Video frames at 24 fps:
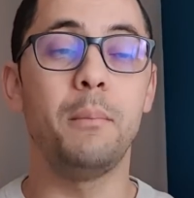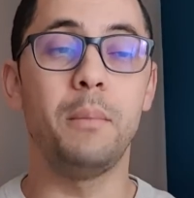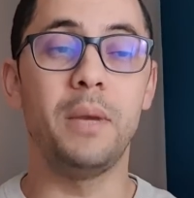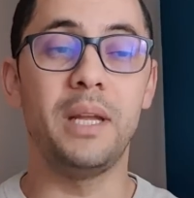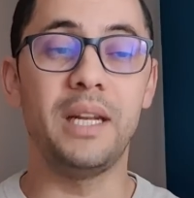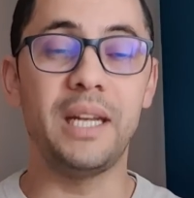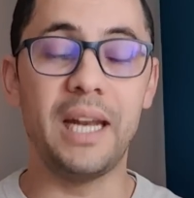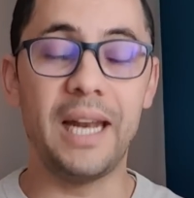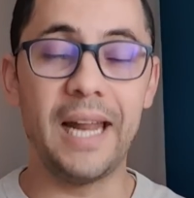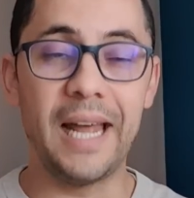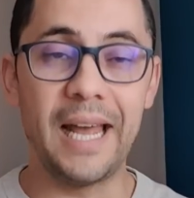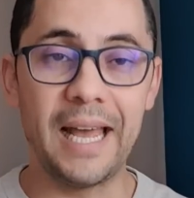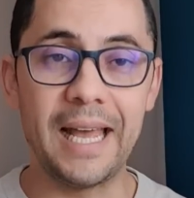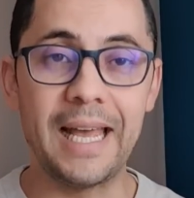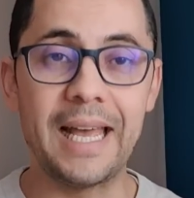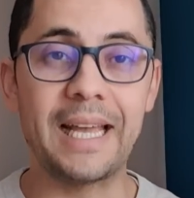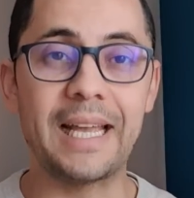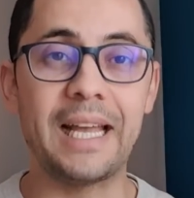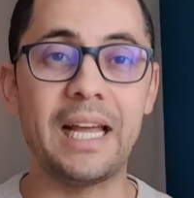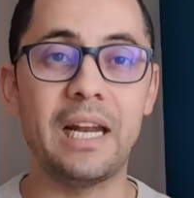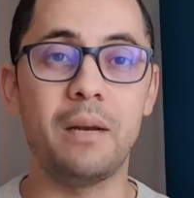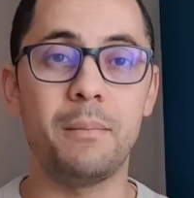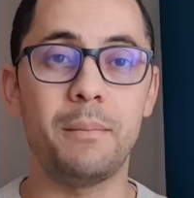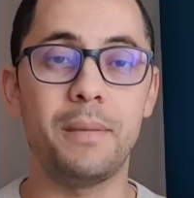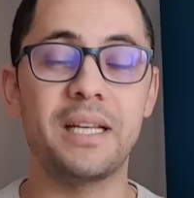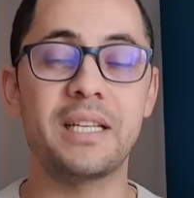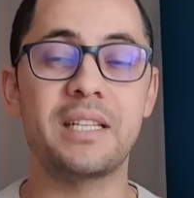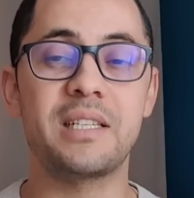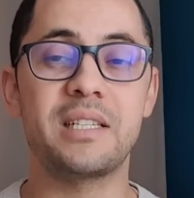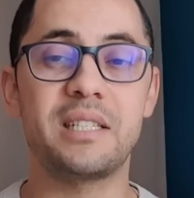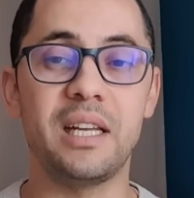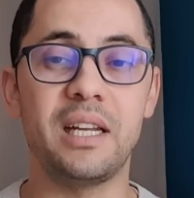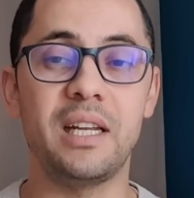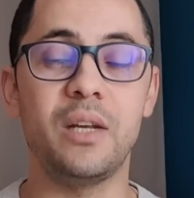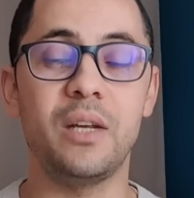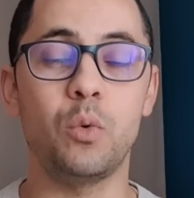من الحاجة
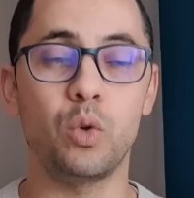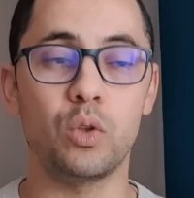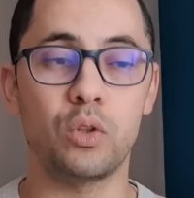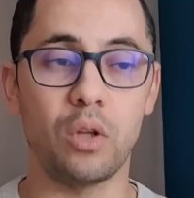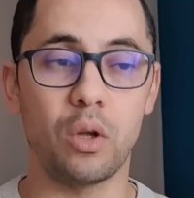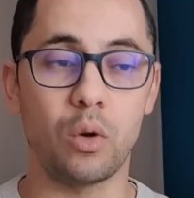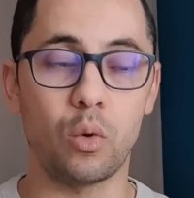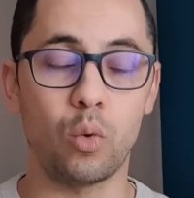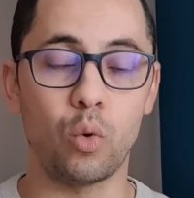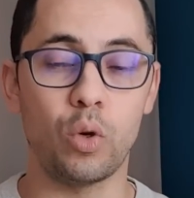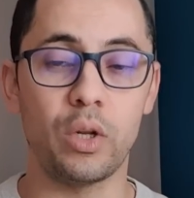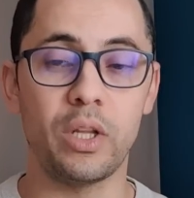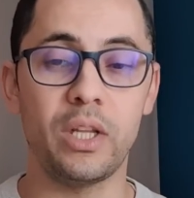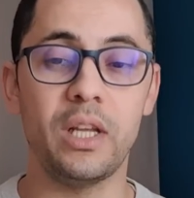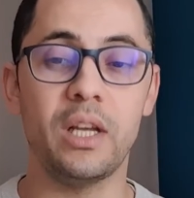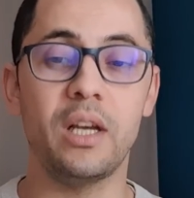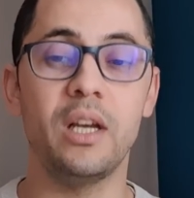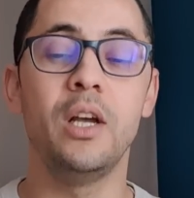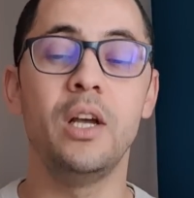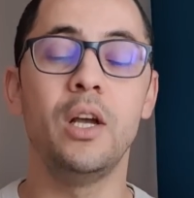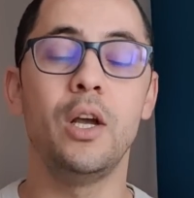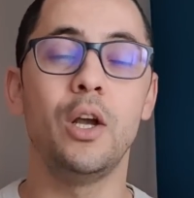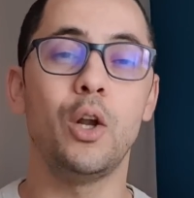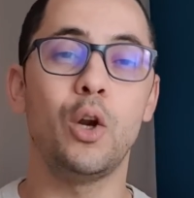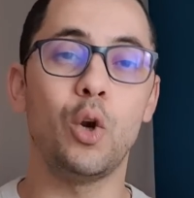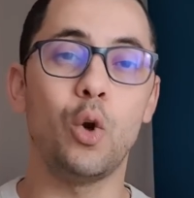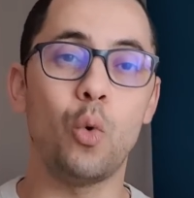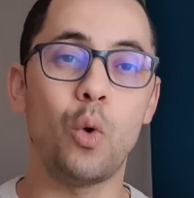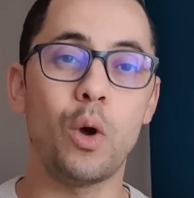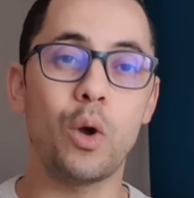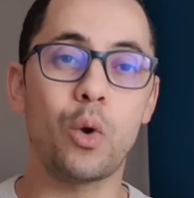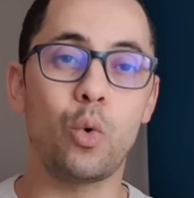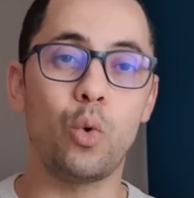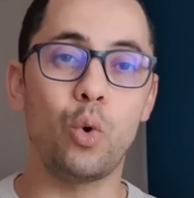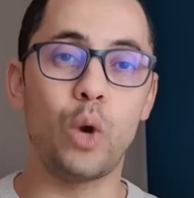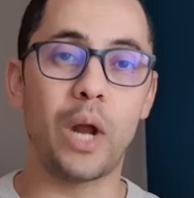الماسة ليه والضرورية ان
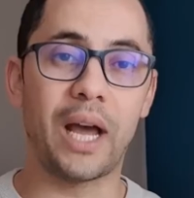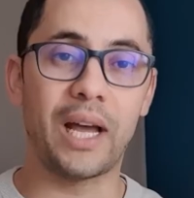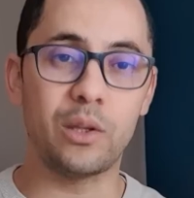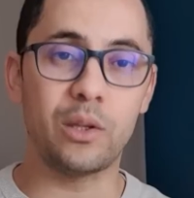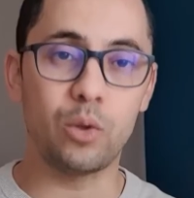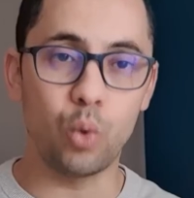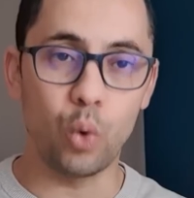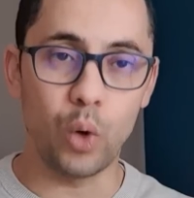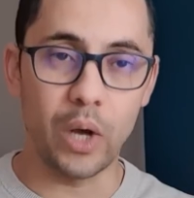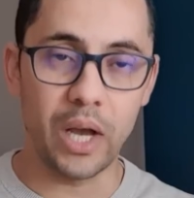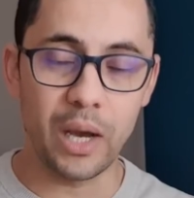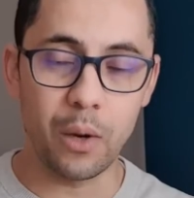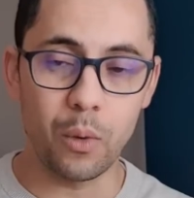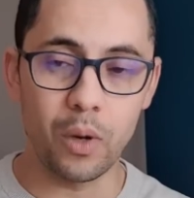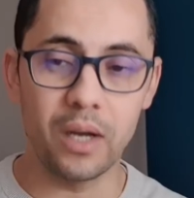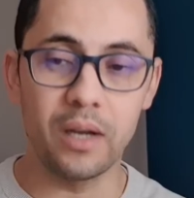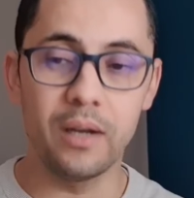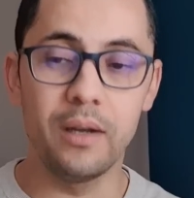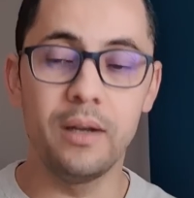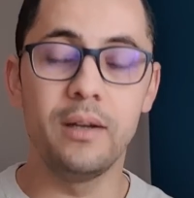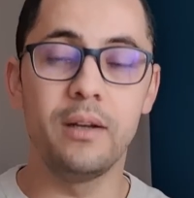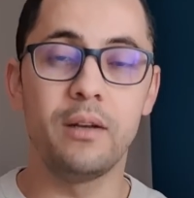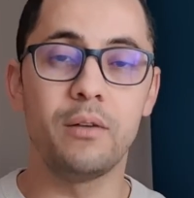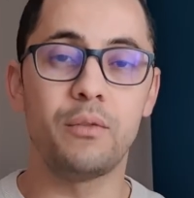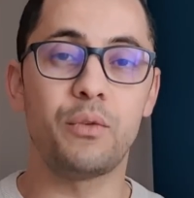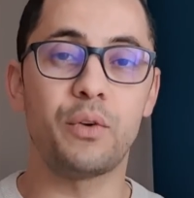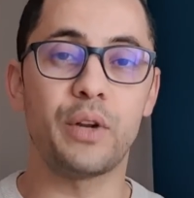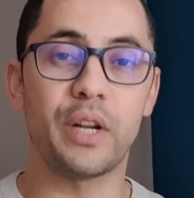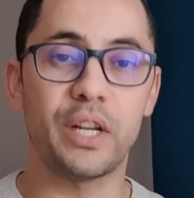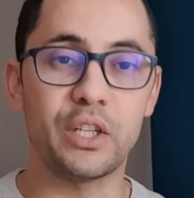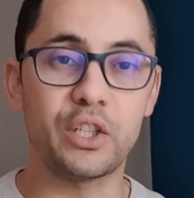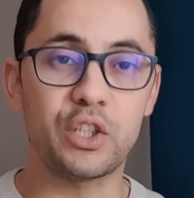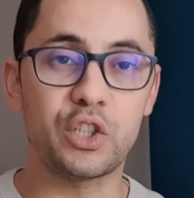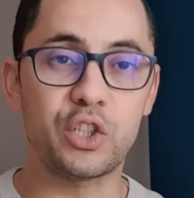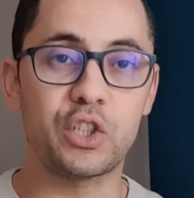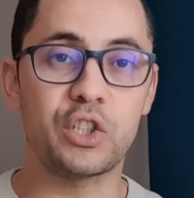هو يكون عنده هواء
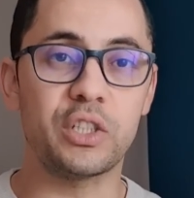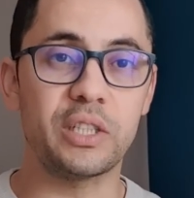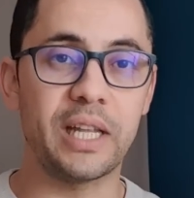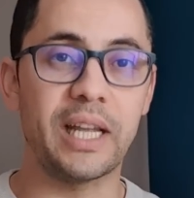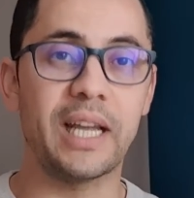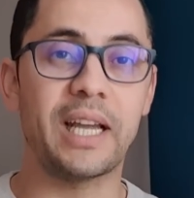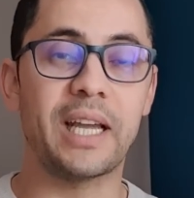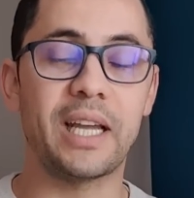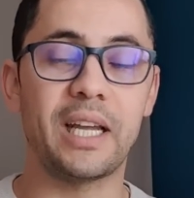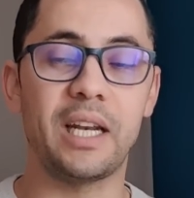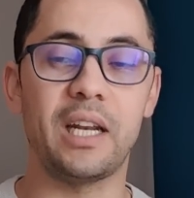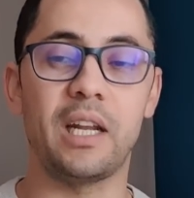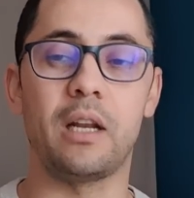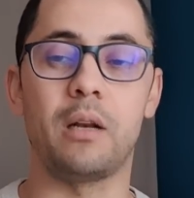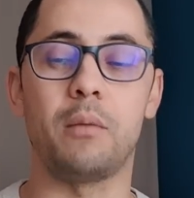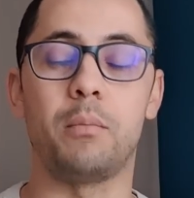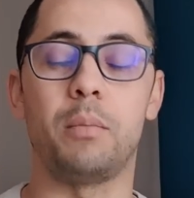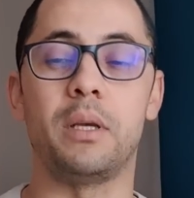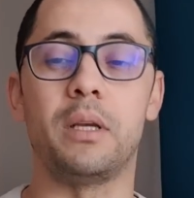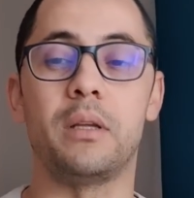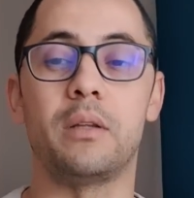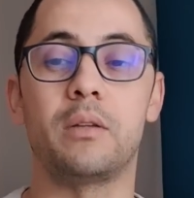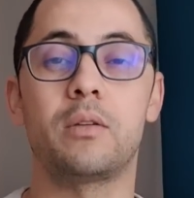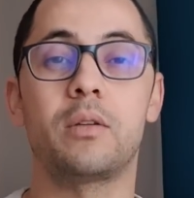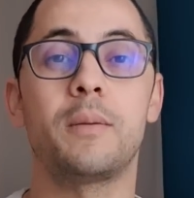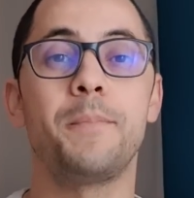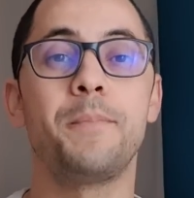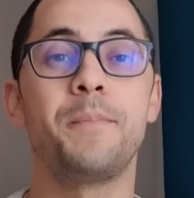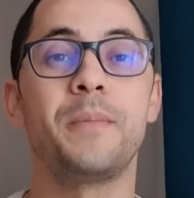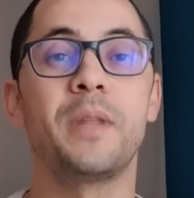فريش داخل البيت